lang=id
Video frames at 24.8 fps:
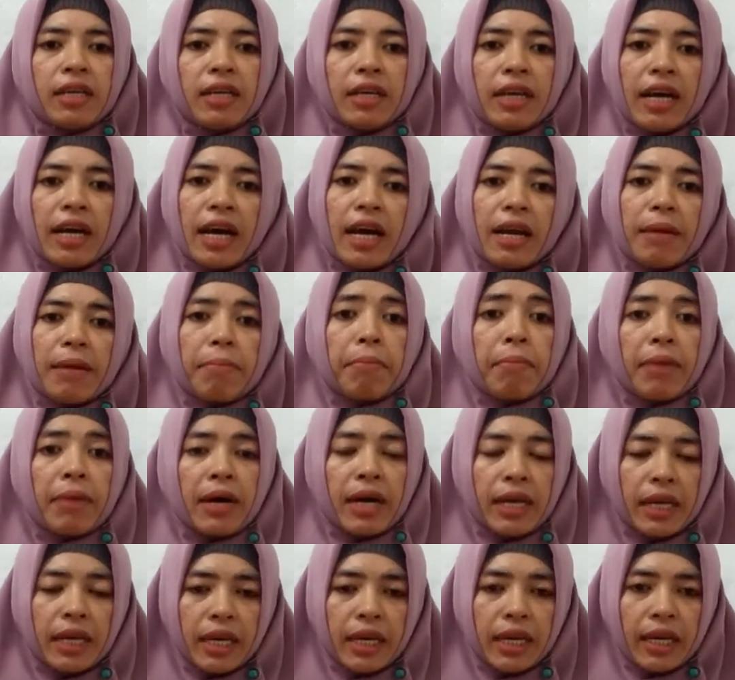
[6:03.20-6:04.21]
dengan
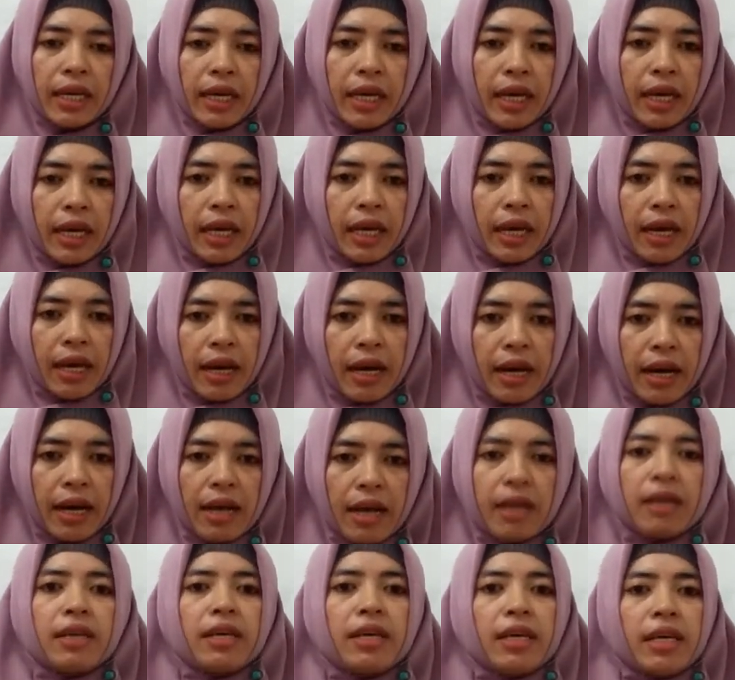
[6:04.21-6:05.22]
baik
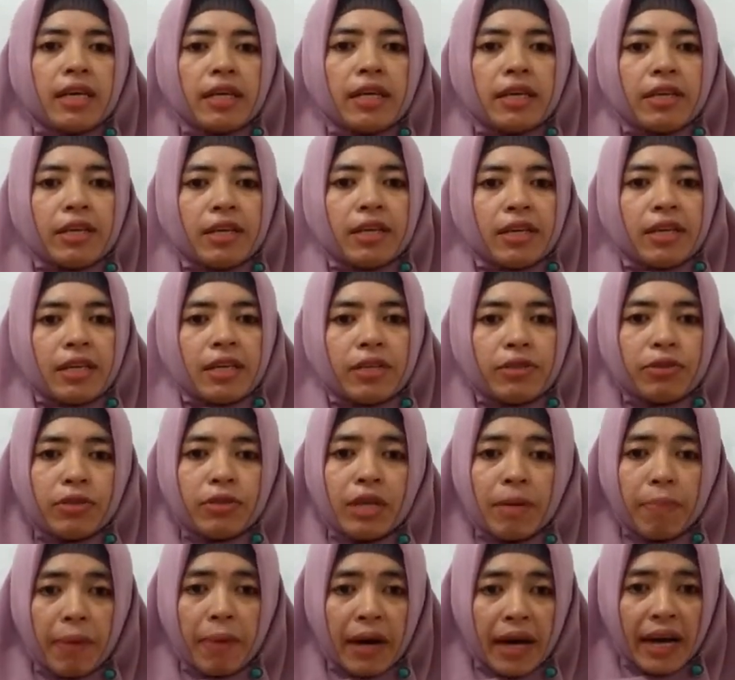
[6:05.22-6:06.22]
ya
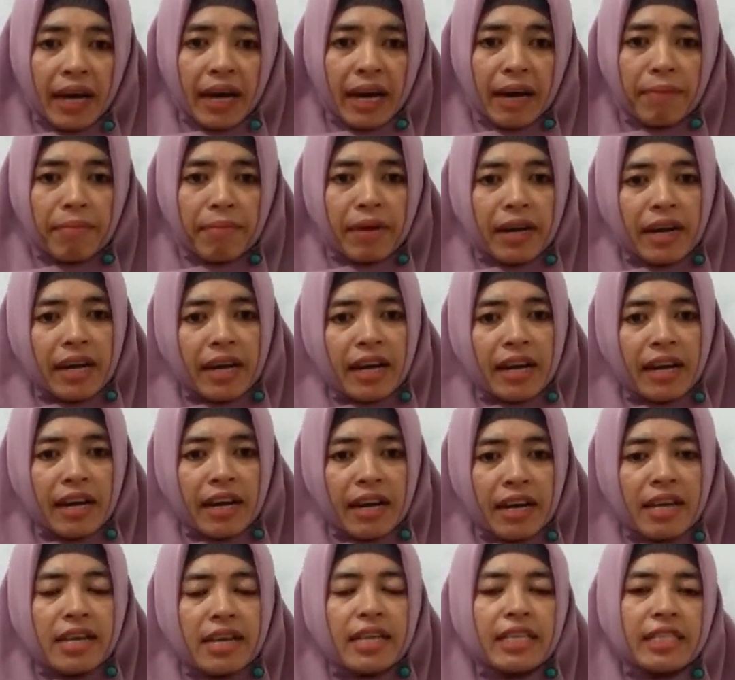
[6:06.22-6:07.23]
sudah paham
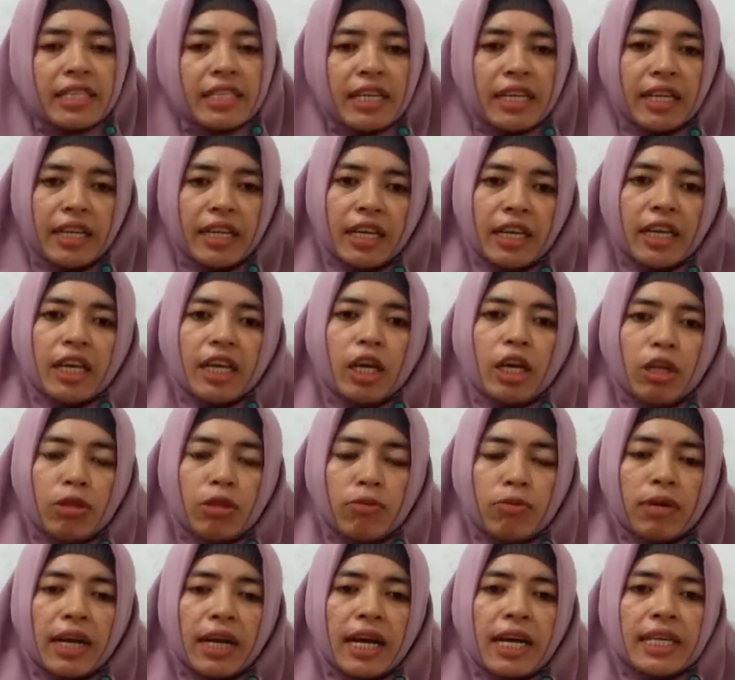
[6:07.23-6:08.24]
anak-anak jadi
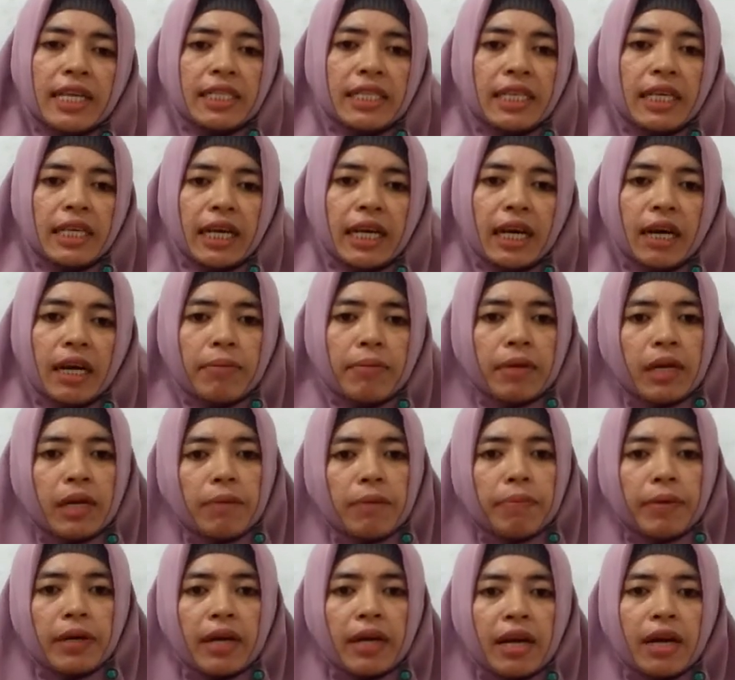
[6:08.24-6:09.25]
itulah sikap
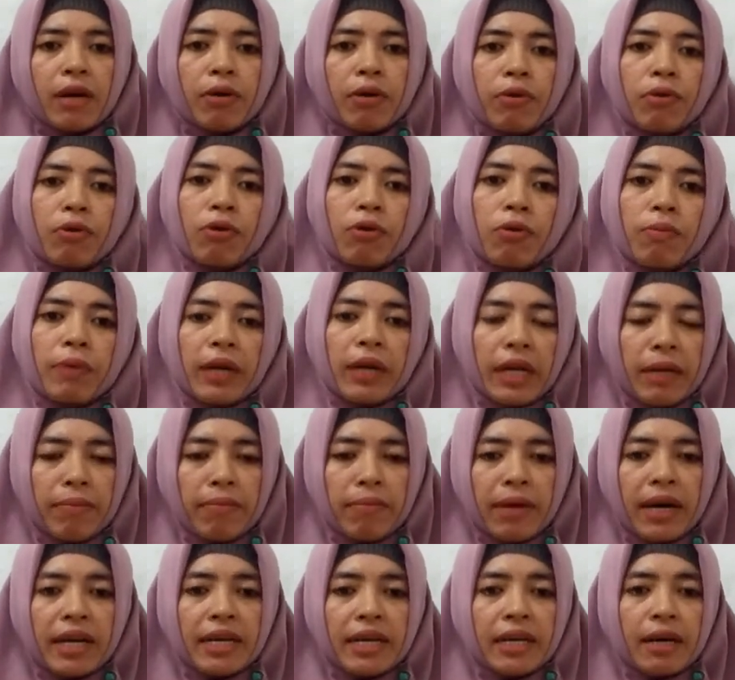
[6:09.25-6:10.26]
dan perilaku
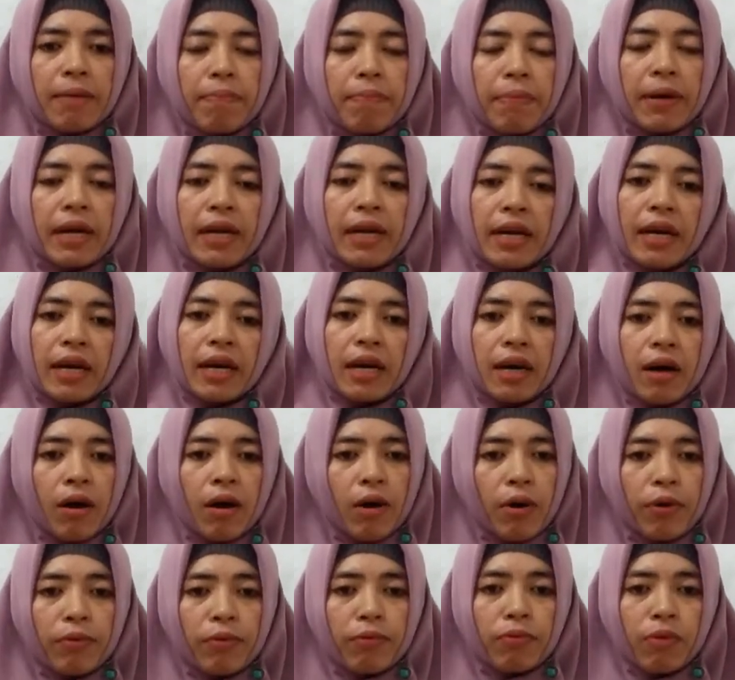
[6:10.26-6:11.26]
beriman kepada
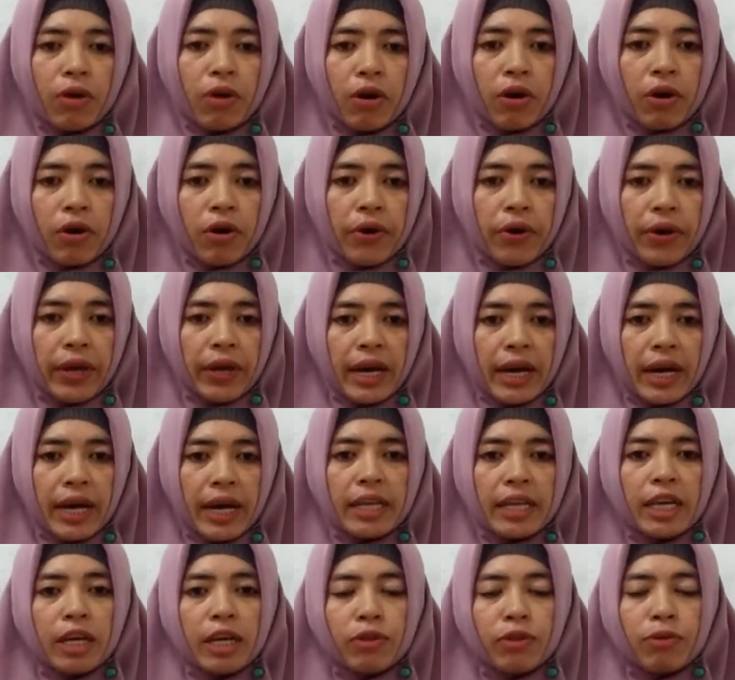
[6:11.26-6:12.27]
Allah
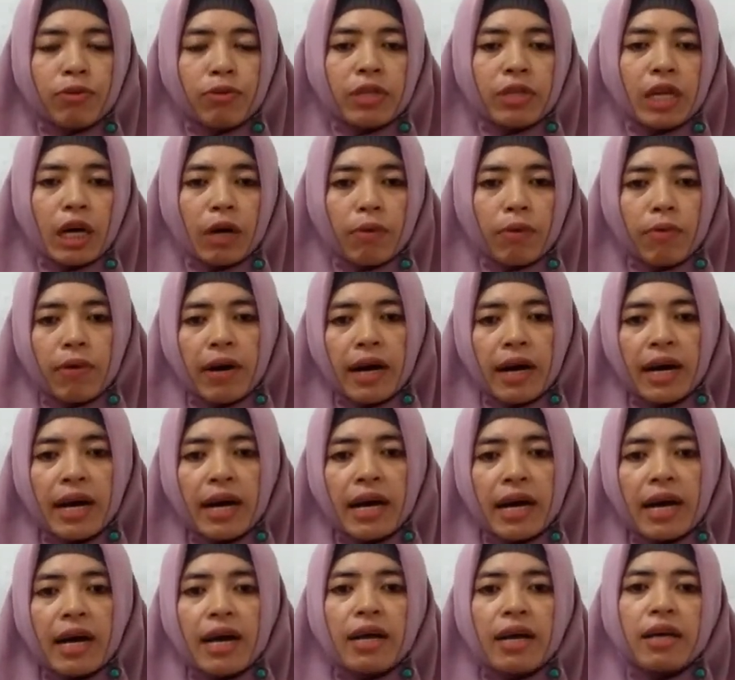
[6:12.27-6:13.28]
ya yaitu
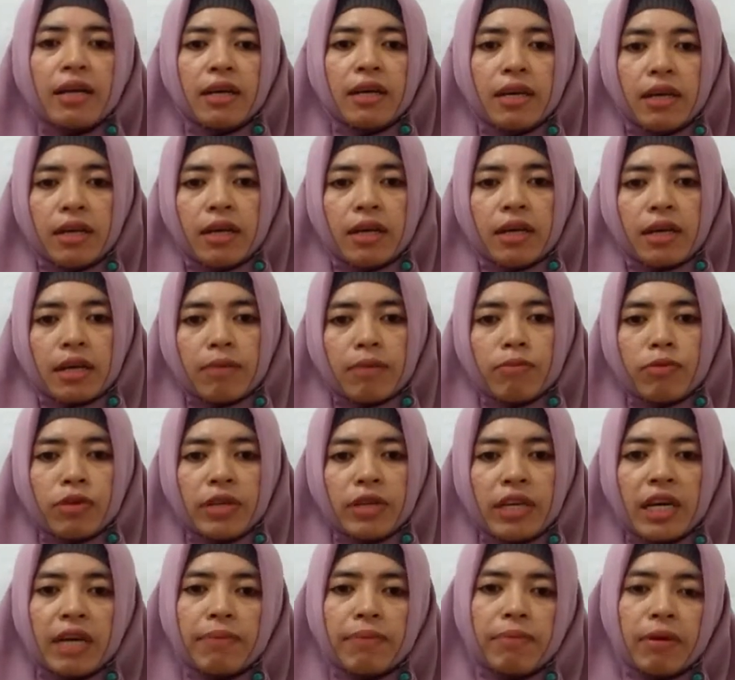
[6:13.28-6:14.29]
takwa
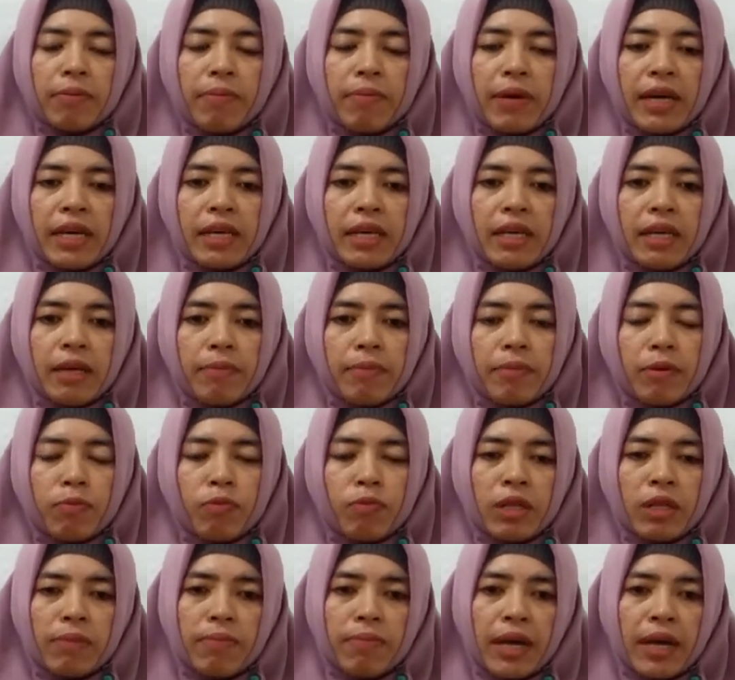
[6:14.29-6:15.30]
kemudian berbaik
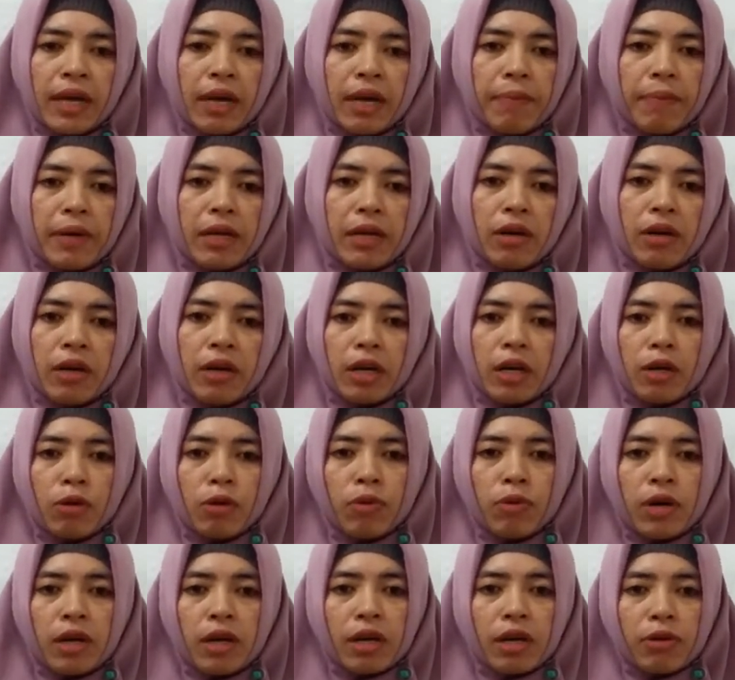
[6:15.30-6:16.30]
berbuat baik kepada
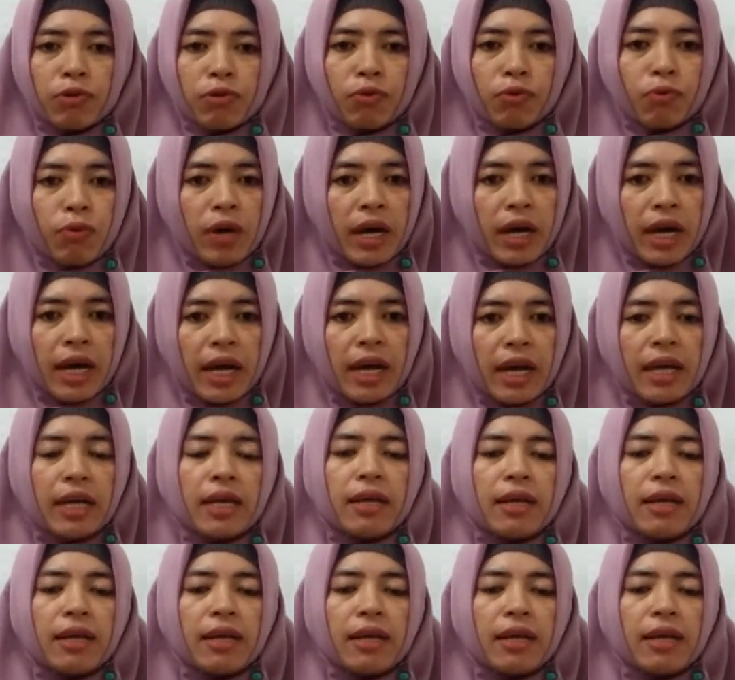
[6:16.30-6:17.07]
kedua orang tua,